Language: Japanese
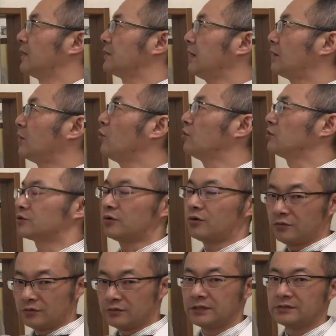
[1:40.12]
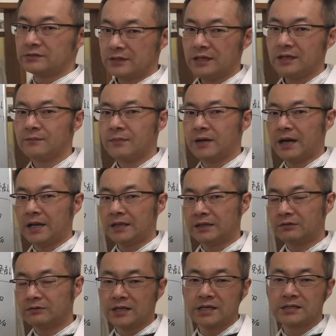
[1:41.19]
あとは酵素ですね、まあ、
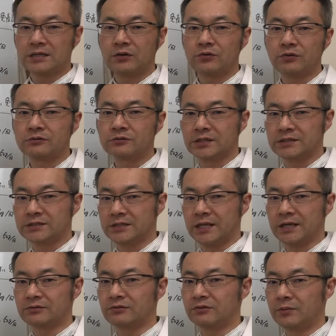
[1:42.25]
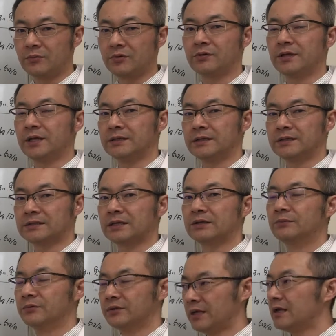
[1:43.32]
体の代謝を良くさせていくようなものなんですけ
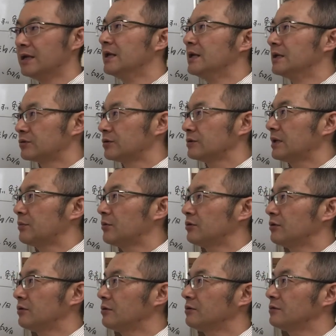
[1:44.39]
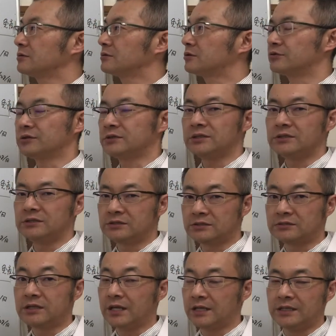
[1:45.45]
どもねそういったものを中心に
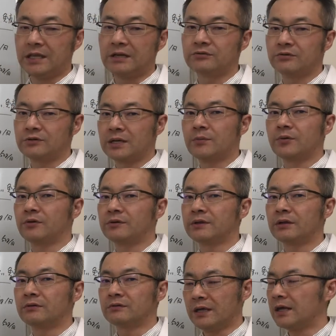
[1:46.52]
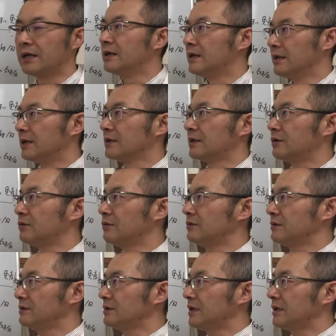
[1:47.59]
作られていくようなものなので基本
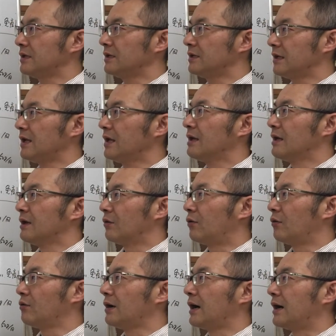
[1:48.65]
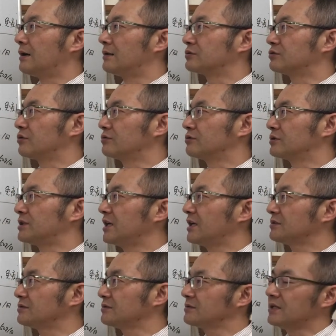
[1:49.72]
的にねここが不足し
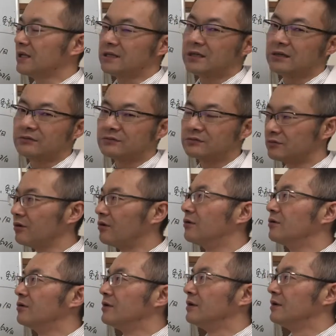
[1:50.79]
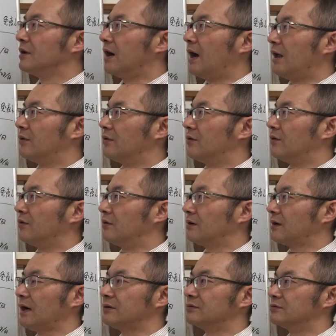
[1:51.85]
やすくなってくるとあの
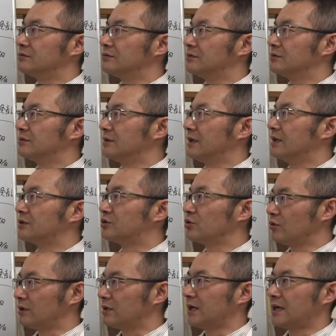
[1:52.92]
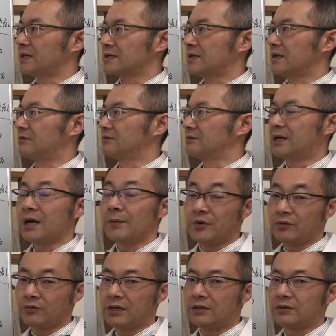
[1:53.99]
各、ね、臓器だけじゃなくて
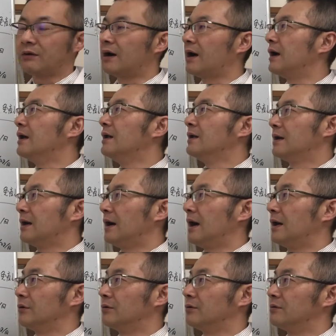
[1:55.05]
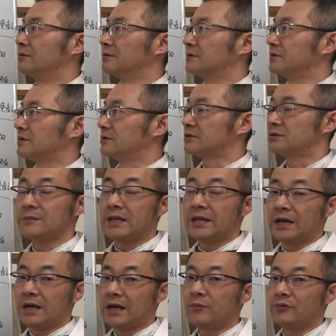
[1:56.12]
髪の毛とかあの爪
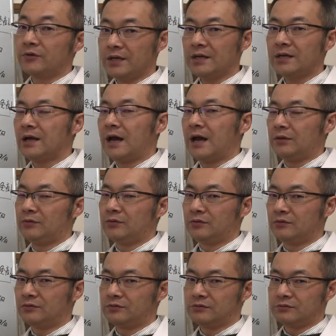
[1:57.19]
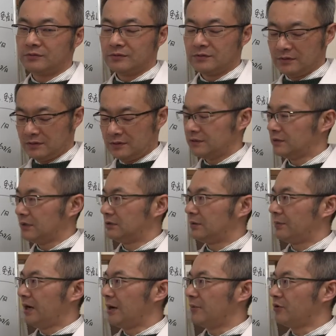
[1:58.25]
なんかもねあの
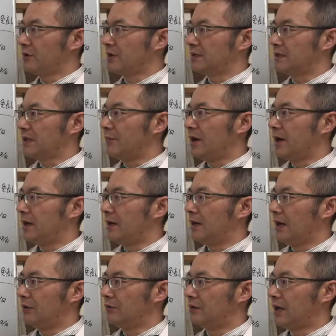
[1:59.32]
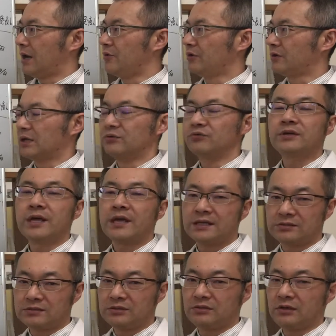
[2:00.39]
例えば髪の毛やったら、まあ、あの髪の毛抜け
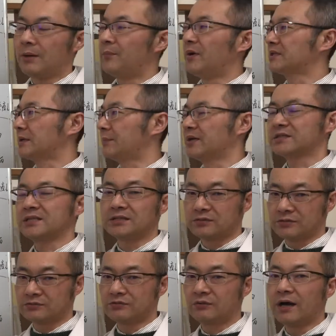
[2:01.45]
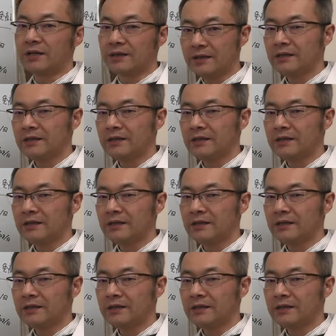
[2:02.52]
やすいとかパサパサするとか